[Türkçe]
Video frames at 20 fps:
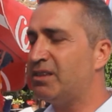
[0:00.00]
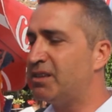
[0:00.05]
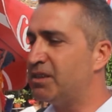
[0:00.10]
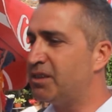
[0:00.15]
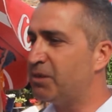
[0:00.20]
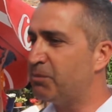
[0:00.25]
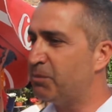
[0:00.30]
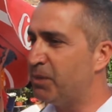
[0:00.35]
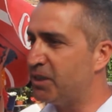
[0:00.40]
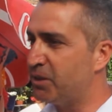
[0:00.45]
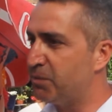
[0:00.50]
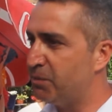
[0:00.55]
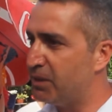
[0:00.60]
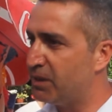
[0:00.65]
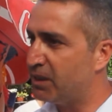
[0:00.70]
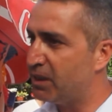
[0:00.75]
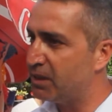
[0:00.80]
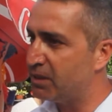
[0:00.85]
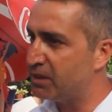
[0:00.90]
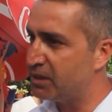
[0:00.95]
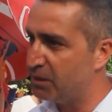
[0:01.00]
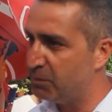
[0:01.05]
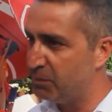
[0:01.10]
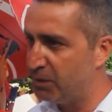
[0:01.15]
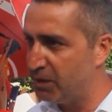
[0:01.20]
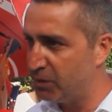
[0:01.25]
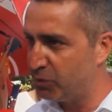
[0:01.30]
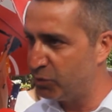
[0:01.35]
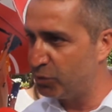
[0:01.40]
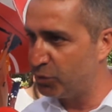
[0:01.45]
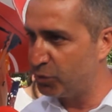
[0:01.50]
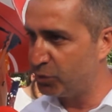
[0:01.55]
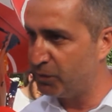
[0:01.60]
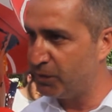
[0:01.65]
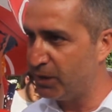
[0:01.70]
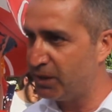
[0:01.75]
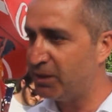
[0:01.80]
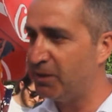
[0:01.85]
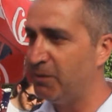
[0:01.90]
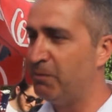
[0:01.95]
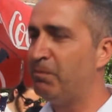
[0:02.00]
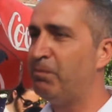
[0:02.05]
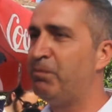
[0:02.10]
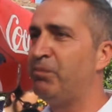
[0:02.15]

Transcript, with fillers: Yaklaşık 5000 tane SMA'lı çocuk var.